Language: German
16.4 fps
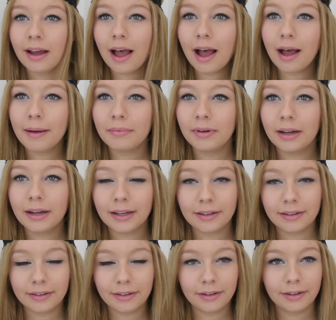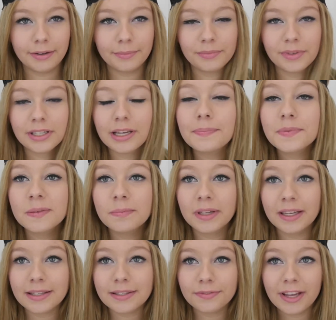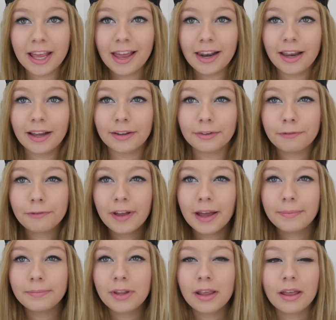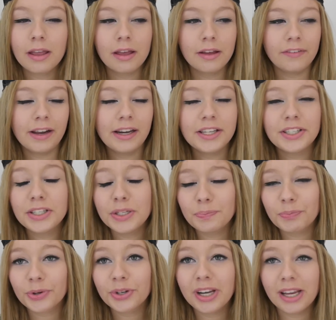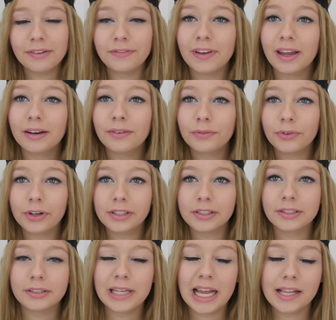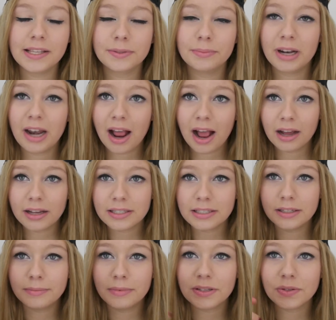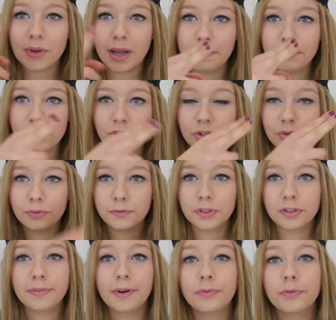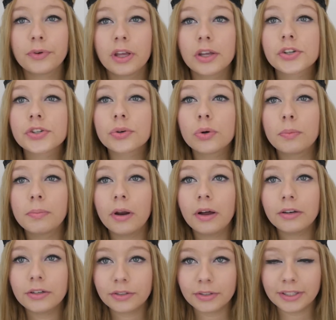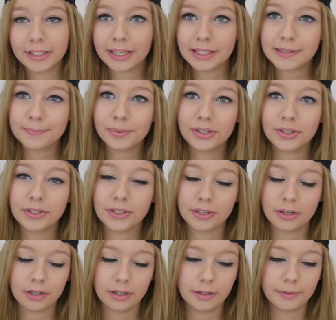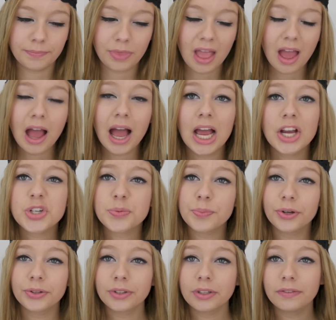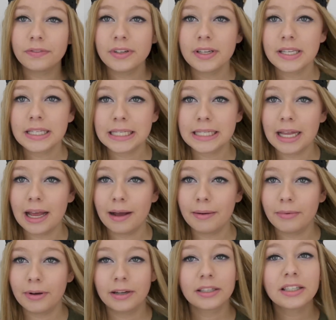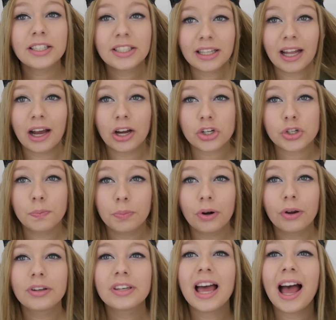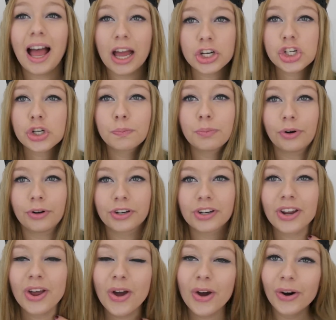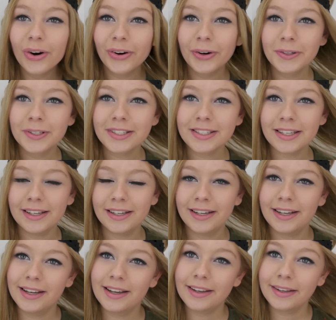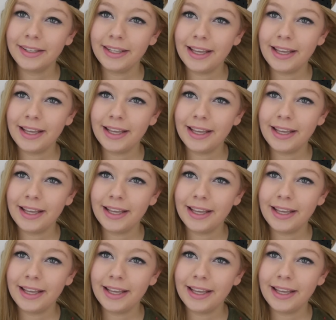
aber ähm, ich habe sie mir jetzt viel heller gefärbt, weil ich nicht brünett werden wollte. Also meine Haare sind immer so abgestuft. Ich war früher strohblond und jetzt bin ich ähm, aschblond gewesen, aber nicht arschblond, aschblond. Und äh, ja,